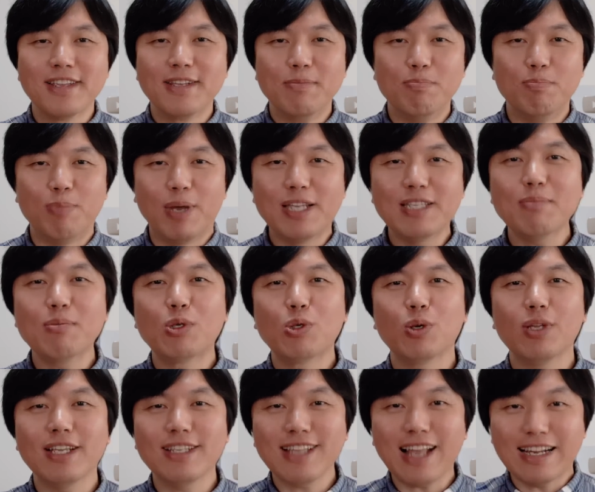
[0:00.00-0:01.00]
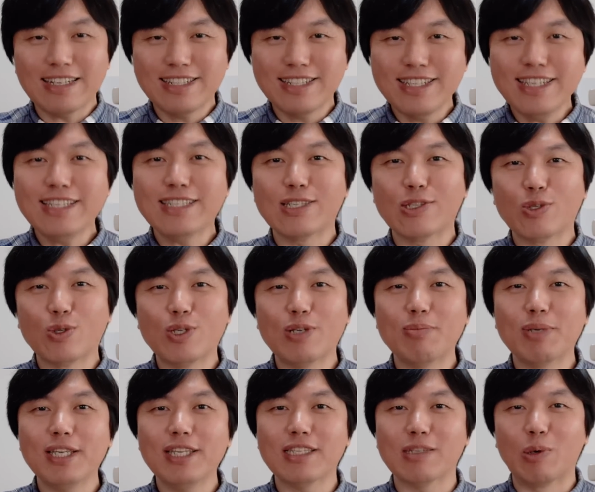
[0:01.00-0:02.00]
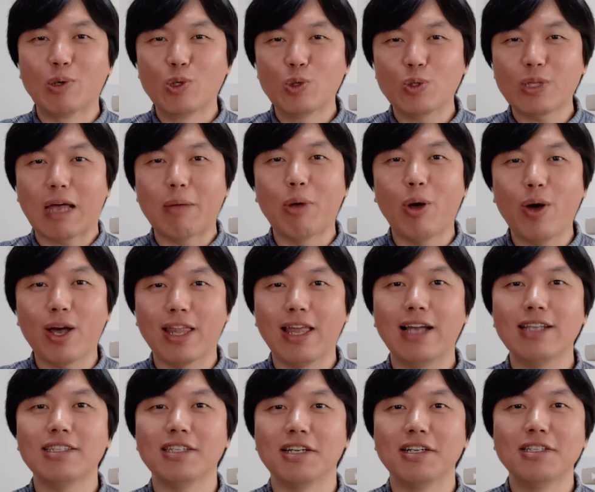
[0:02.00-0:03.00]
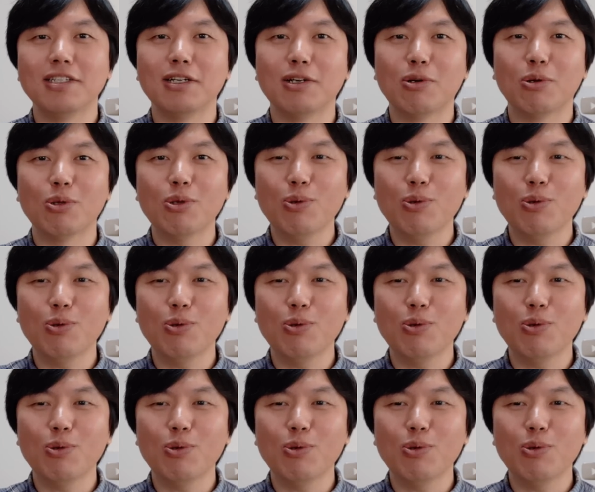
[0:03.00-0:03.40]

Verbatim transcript: 没这么说，但大致意思就这么意思，我就用大白话给大家解释清楚。